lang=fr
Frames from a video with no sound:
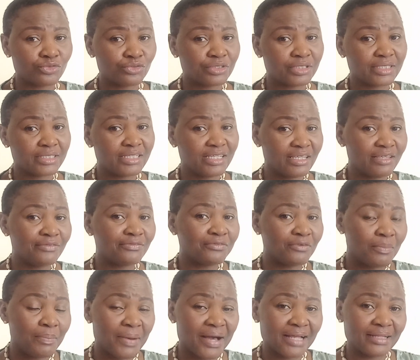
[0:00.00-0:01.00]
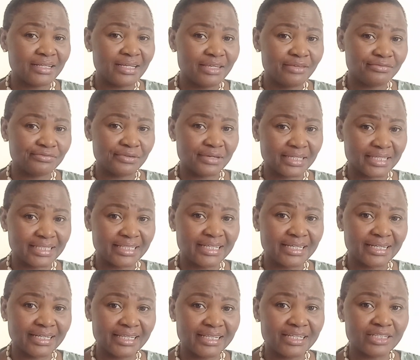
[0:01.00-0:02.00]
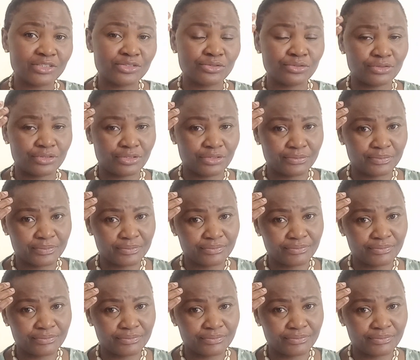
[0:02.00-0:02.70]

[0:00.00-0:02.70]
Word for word: on te dit il faut parler, il faut éclairer les autres.